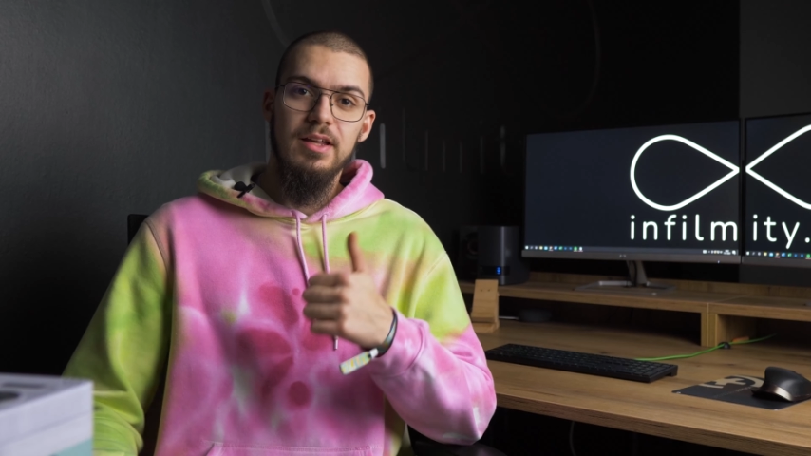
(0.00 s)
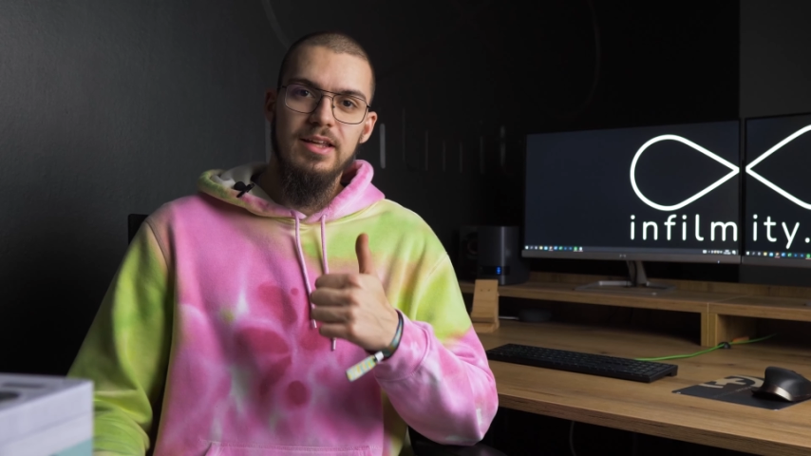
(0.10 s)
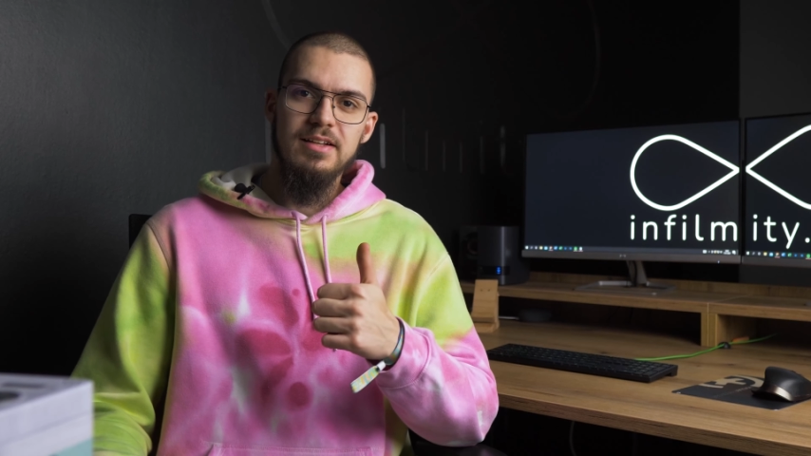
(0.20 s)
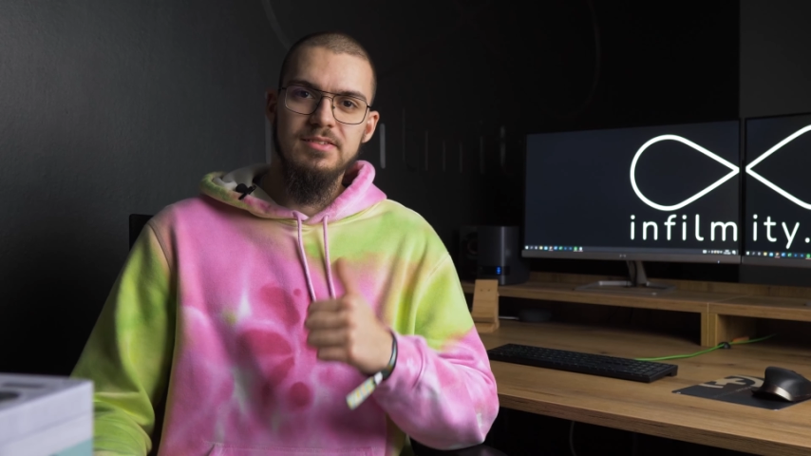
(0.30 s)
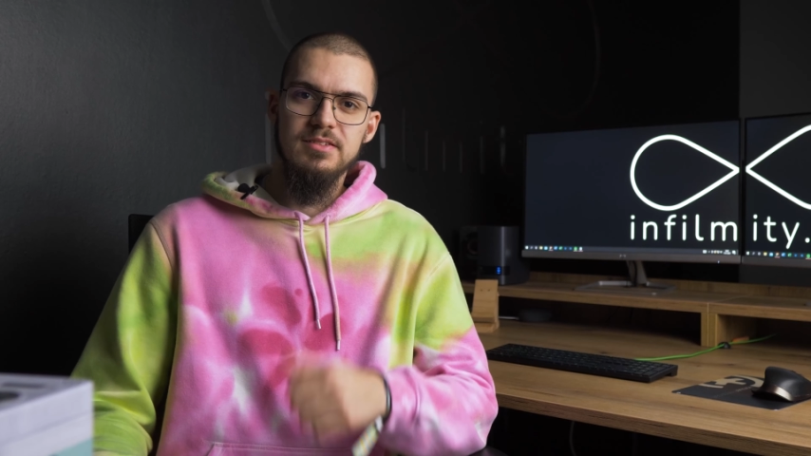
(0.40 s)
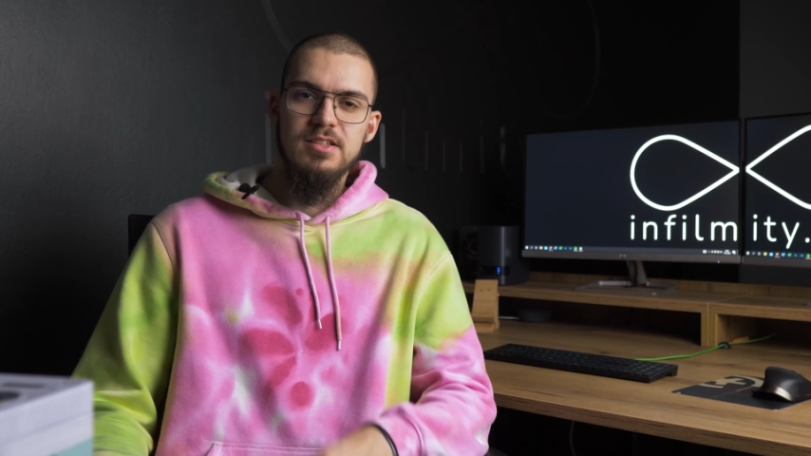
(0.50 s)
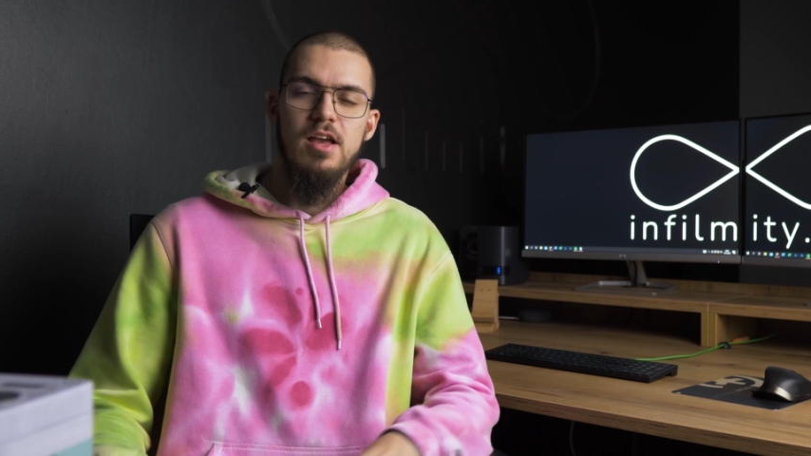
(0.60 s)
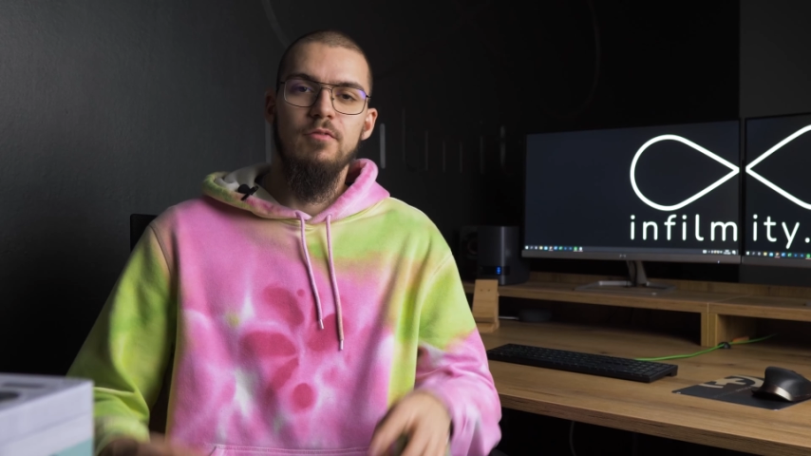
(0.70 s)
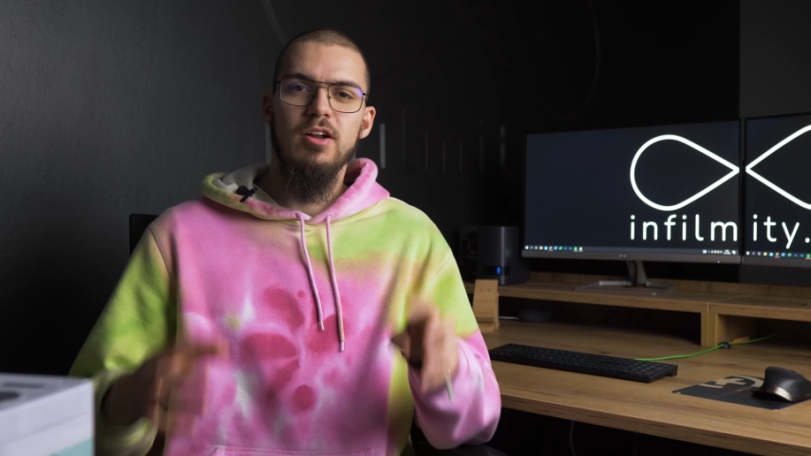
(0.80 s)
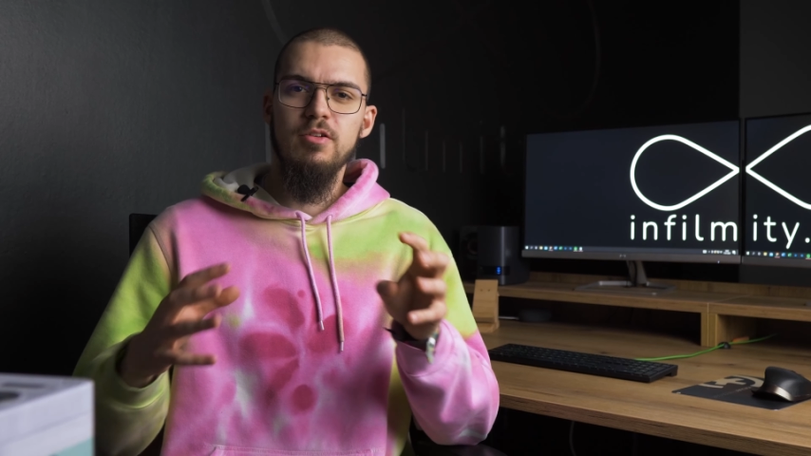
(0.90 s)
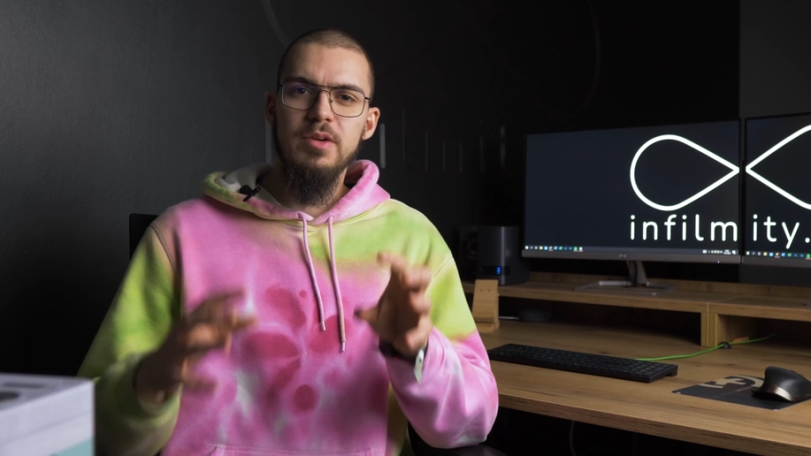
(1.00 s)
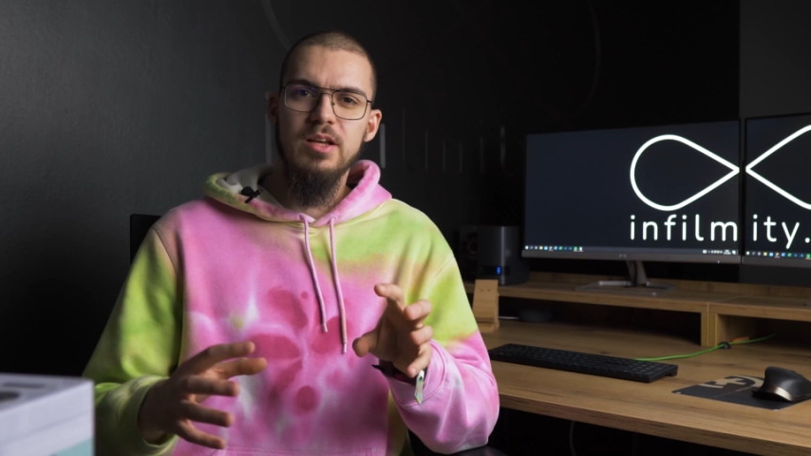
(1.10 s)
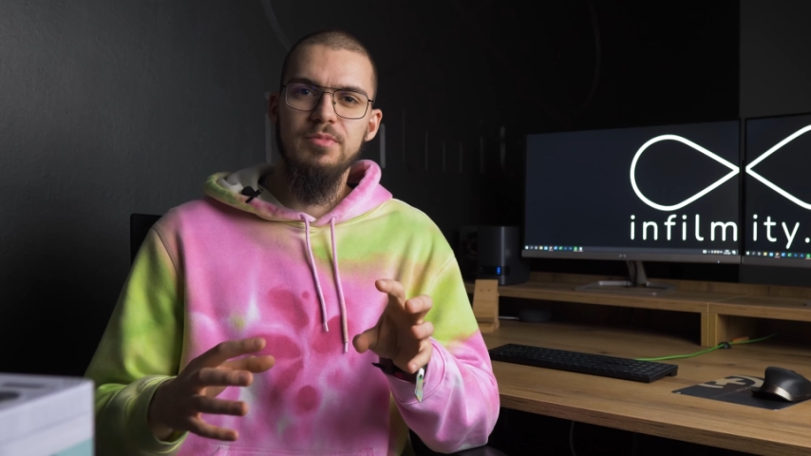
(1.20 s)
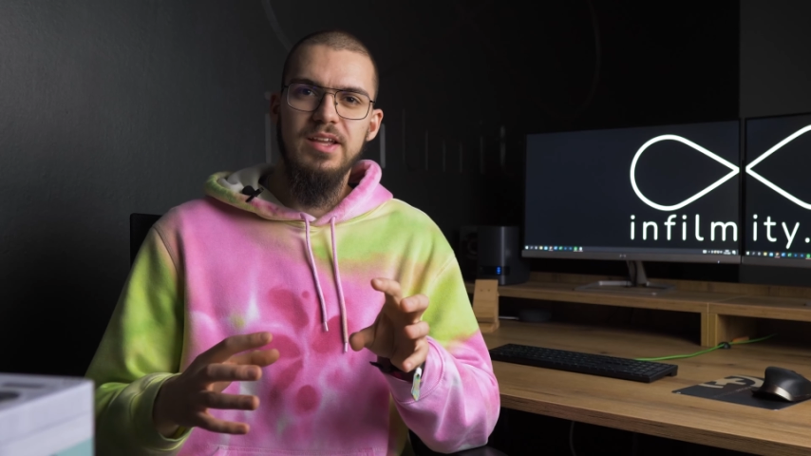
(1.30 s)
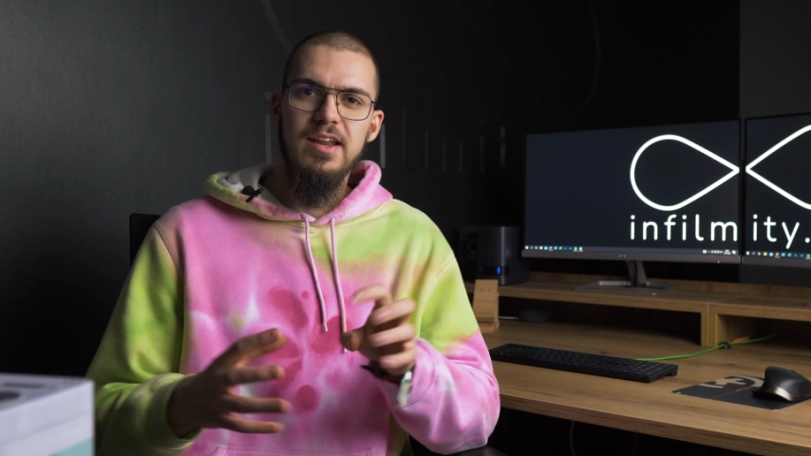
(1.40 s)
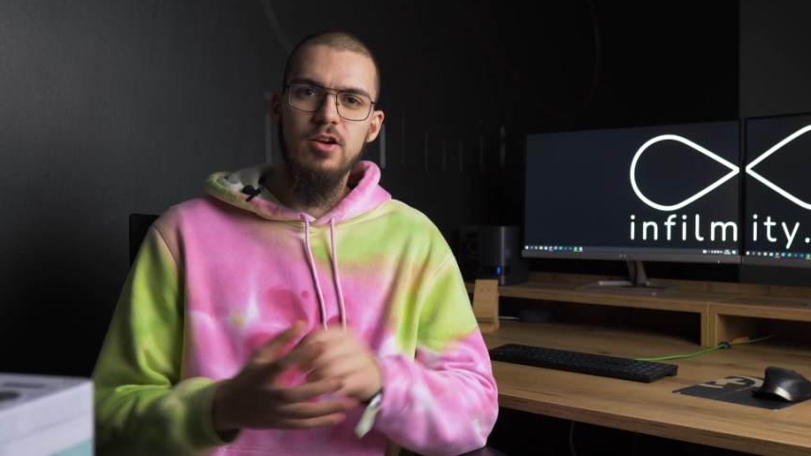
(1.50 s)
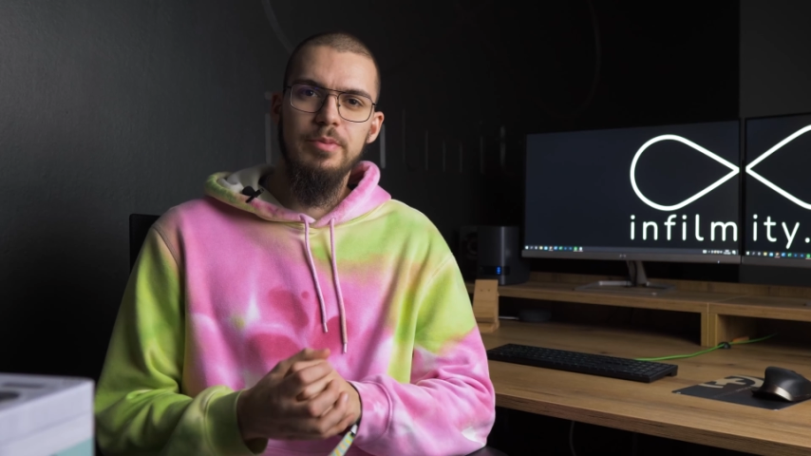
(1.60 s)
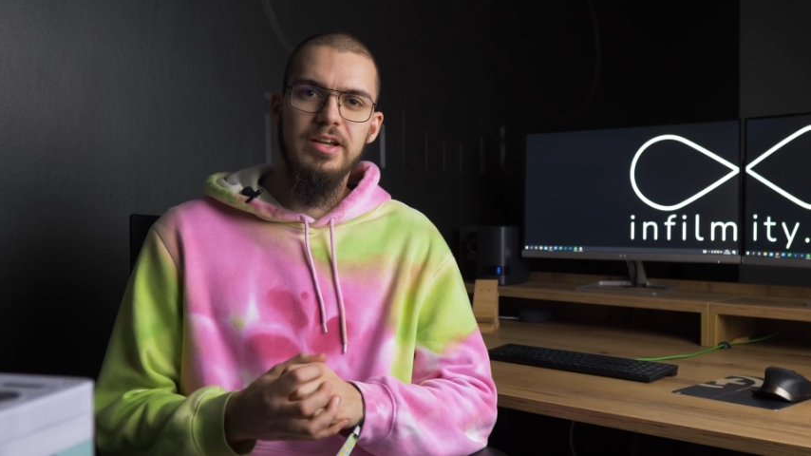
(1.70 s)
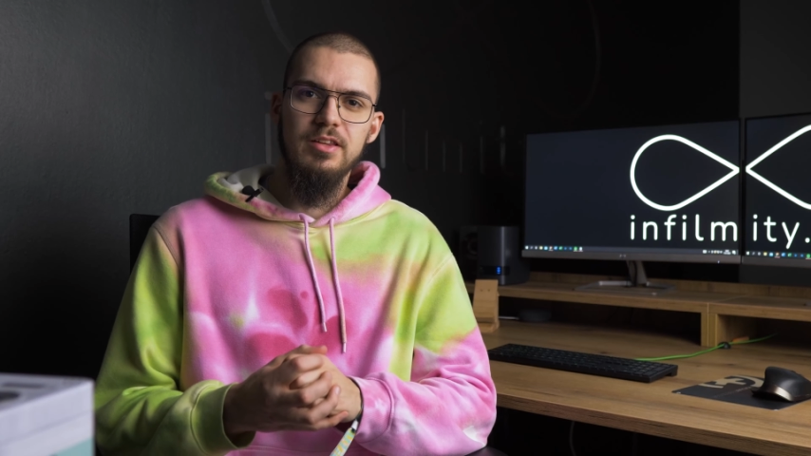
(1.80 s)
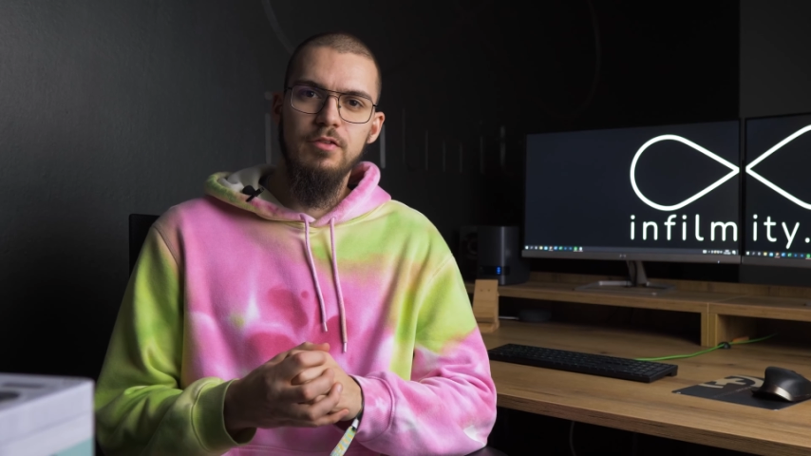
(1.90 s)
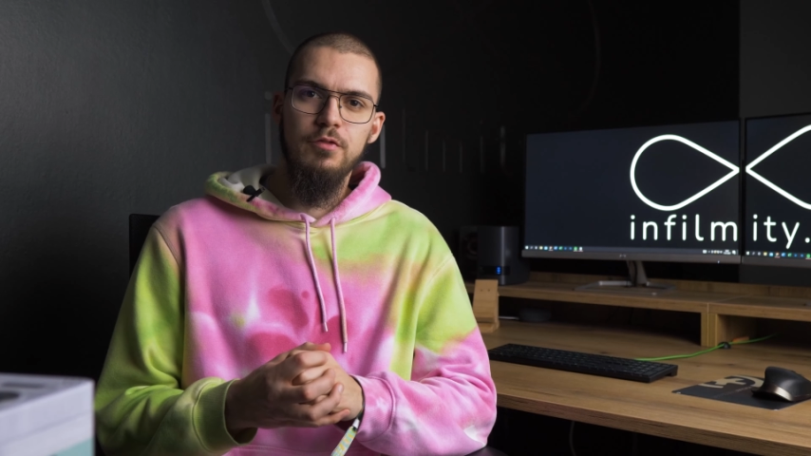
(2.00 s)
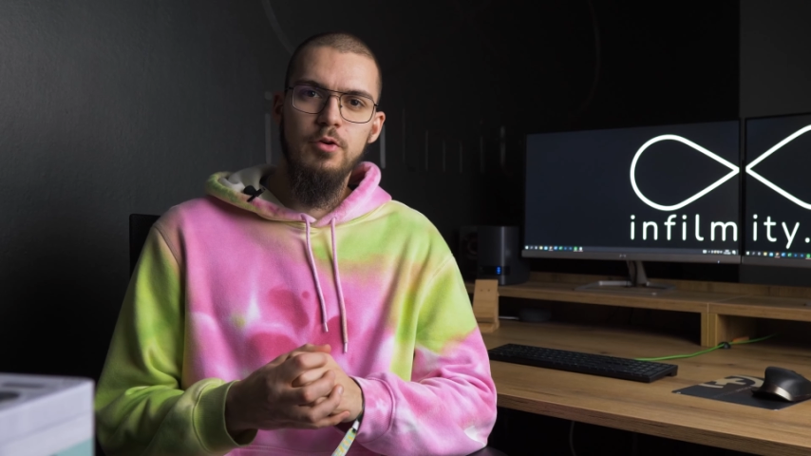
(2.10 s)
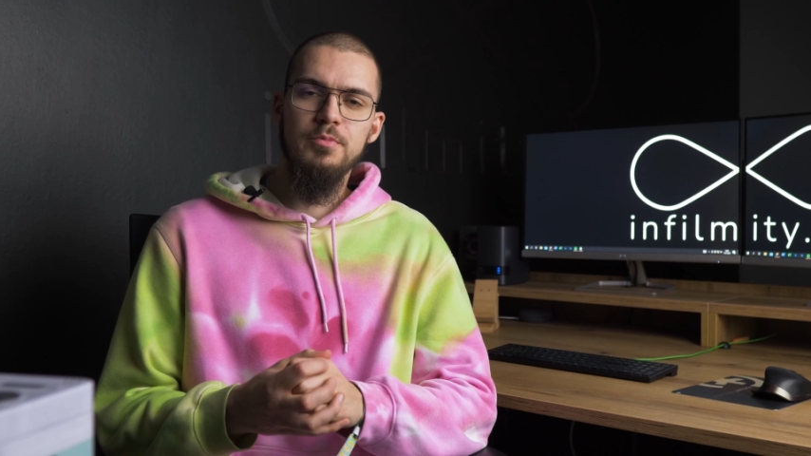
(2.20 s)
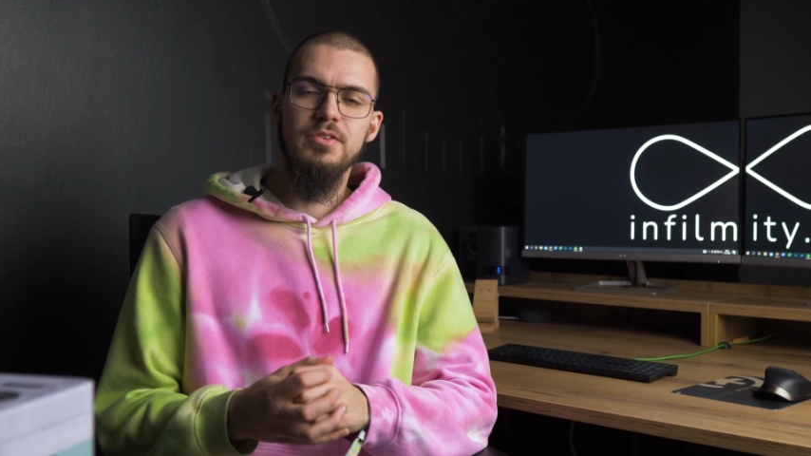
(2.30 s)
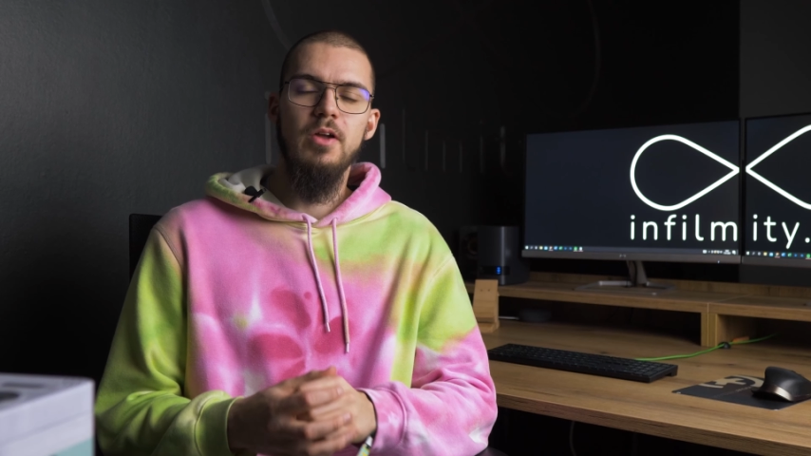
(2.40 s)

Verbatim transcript: Erstens, wenn du mit einem Teleobjektiv filmst,